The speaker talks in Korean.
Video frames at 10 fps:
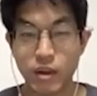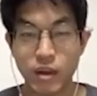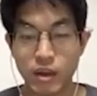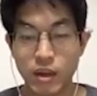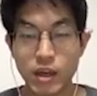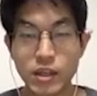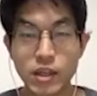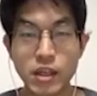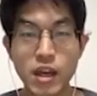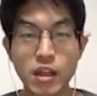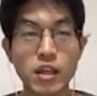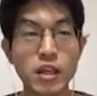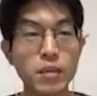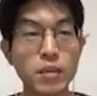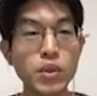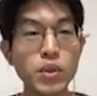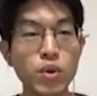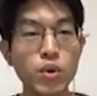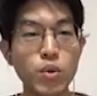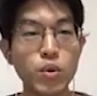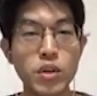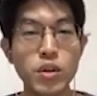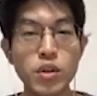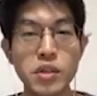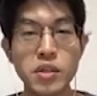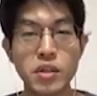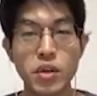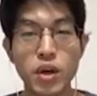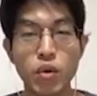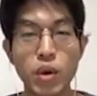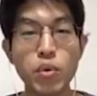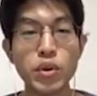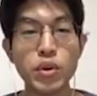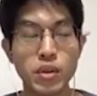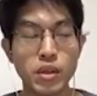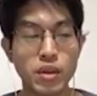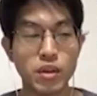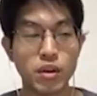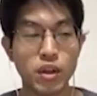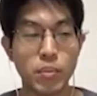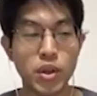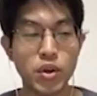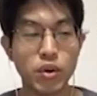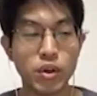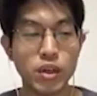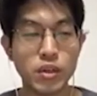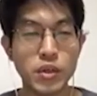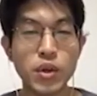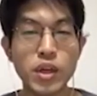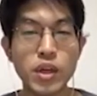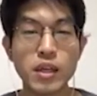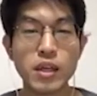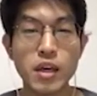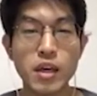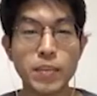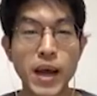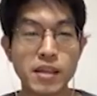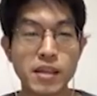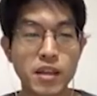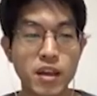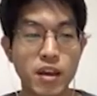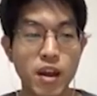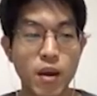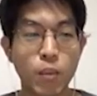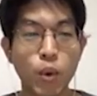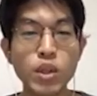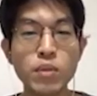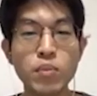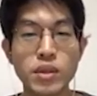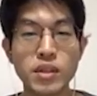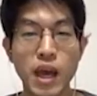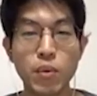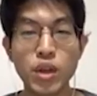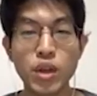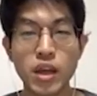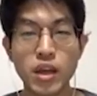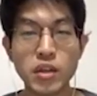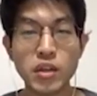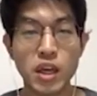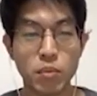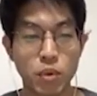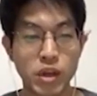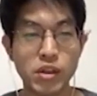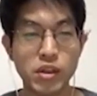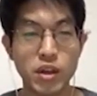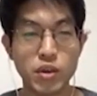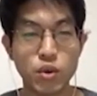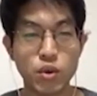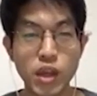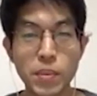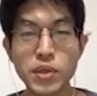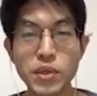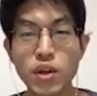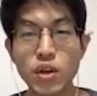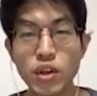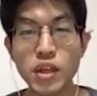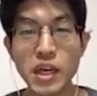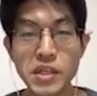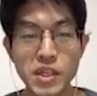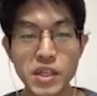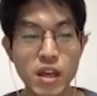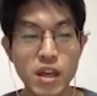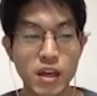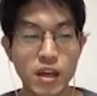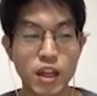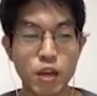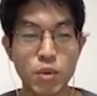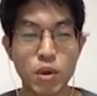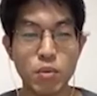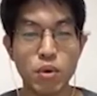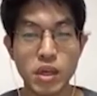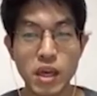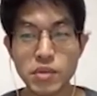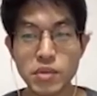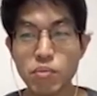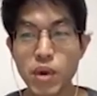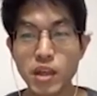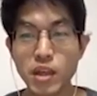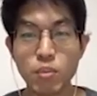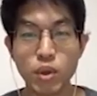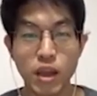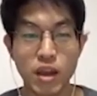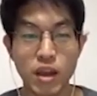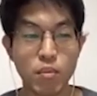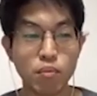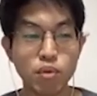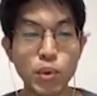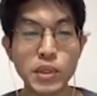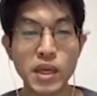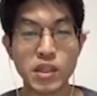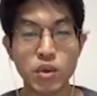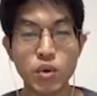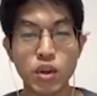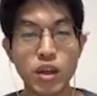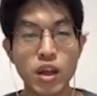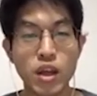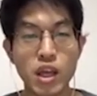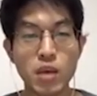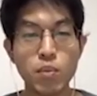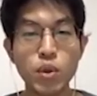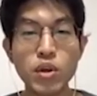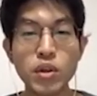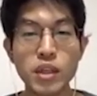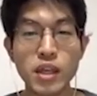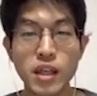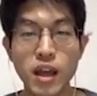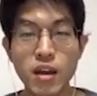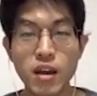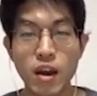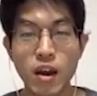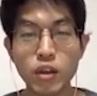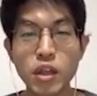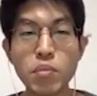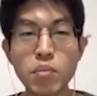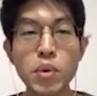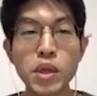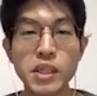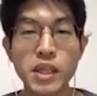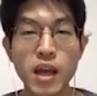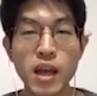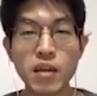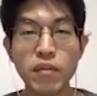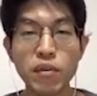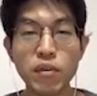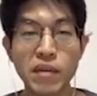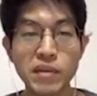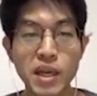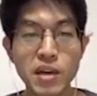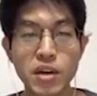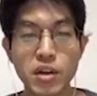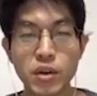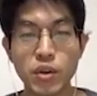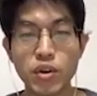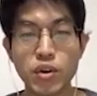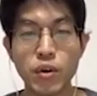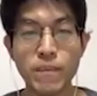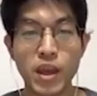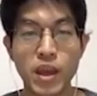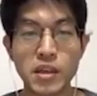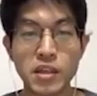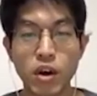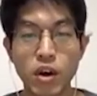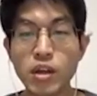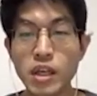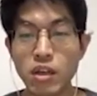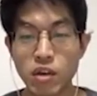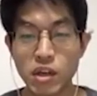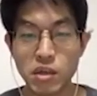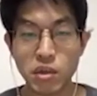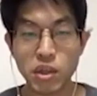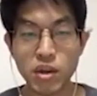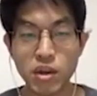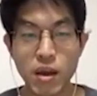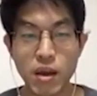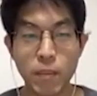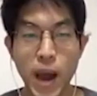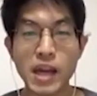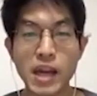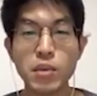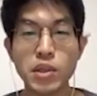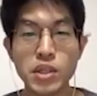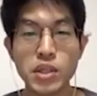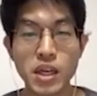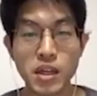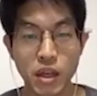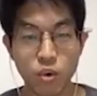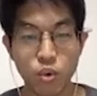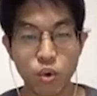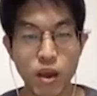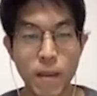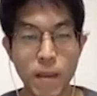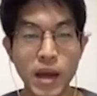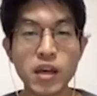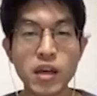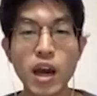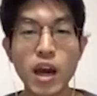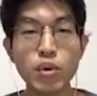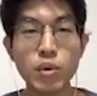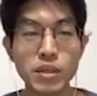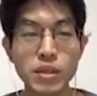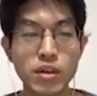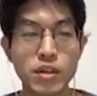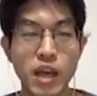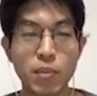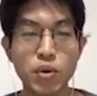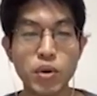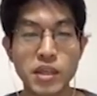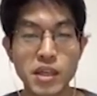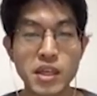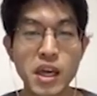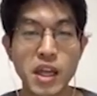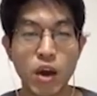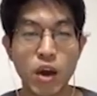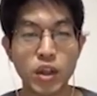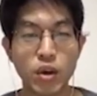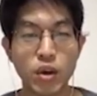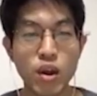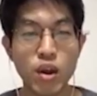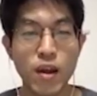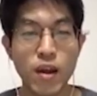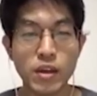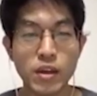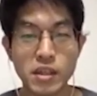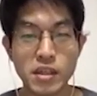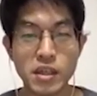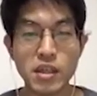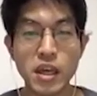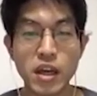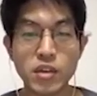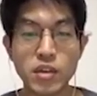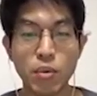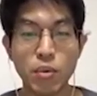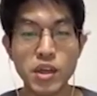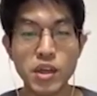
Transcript: 그래서 일단 그 기본적으로 이거는 이제 저희가 왜 보여드리는 거냐면요, 그 저희가 이제 봤을 때 모든 뭐 자본의 형태, 뭐 예를 들어가지고 대표적인 거는 캐시, 그 다음에 뭐 이 캐시뿐만 아니라 뭐 다양한 뭐 부동산, 증권, 이 모든 것들이 다 어떻게 보면 이제 하나의 풀 라이프 사이클이 있거든요. 다 이제 어느 기관에서부터 발행이 먼저 시작이 되고, 발행을 함으로써 그 자본이 이제 세상에 나오게 되고, 그 이제 세상에 나온 자본이 이제